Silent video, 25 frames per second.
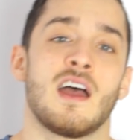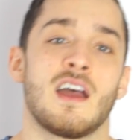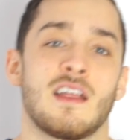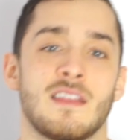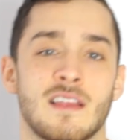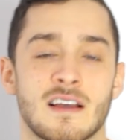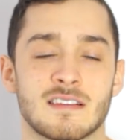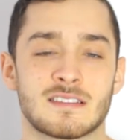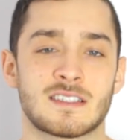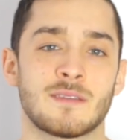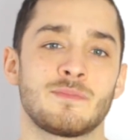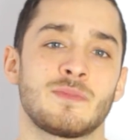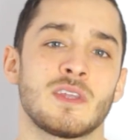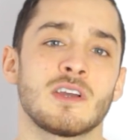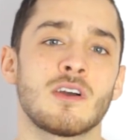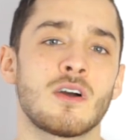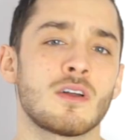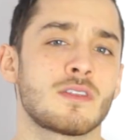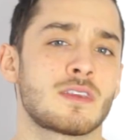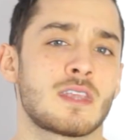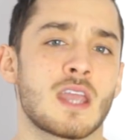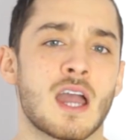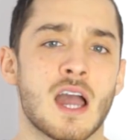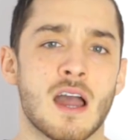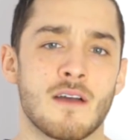Następnego
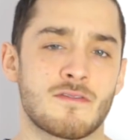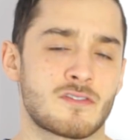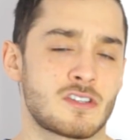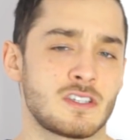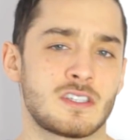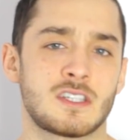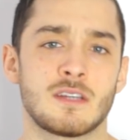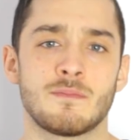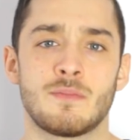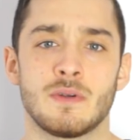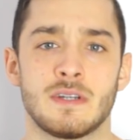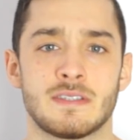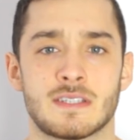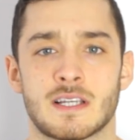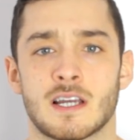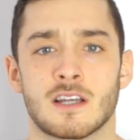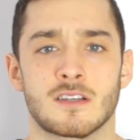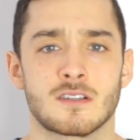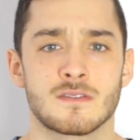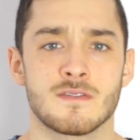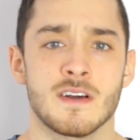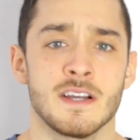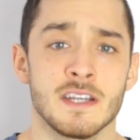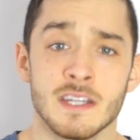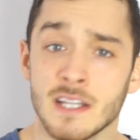dnia wszyscy byli
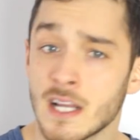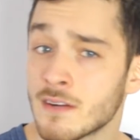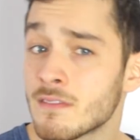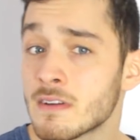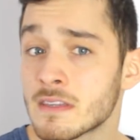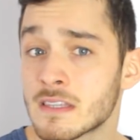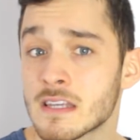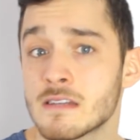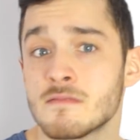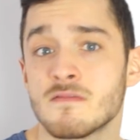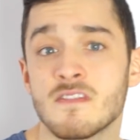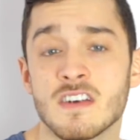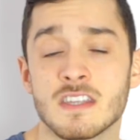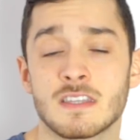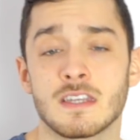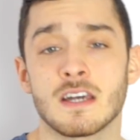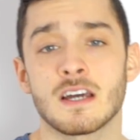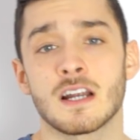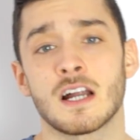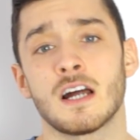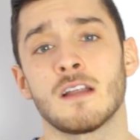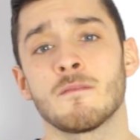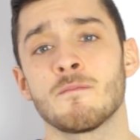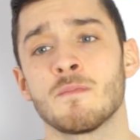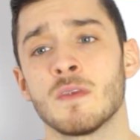skazowani, nawet ten
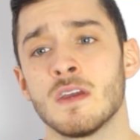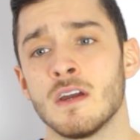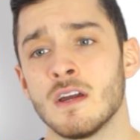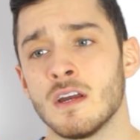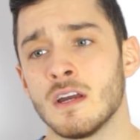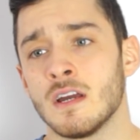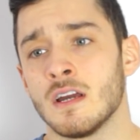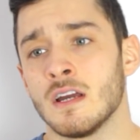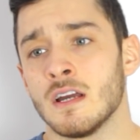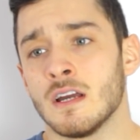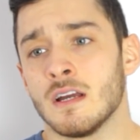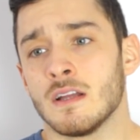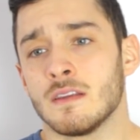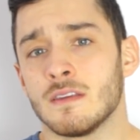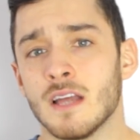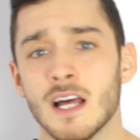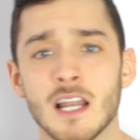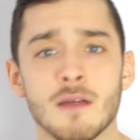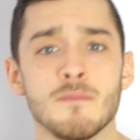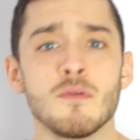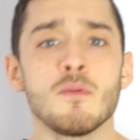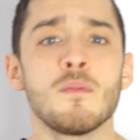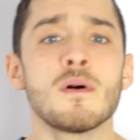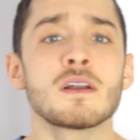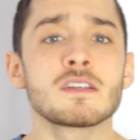weteran no
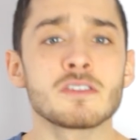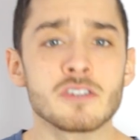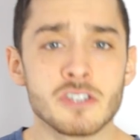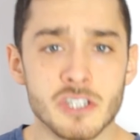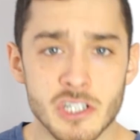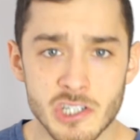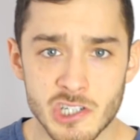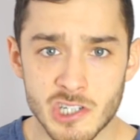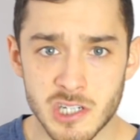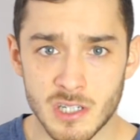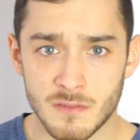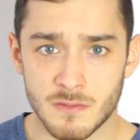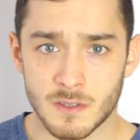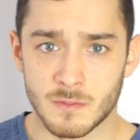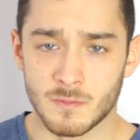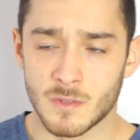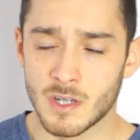ale był bardzo szczęśliwy.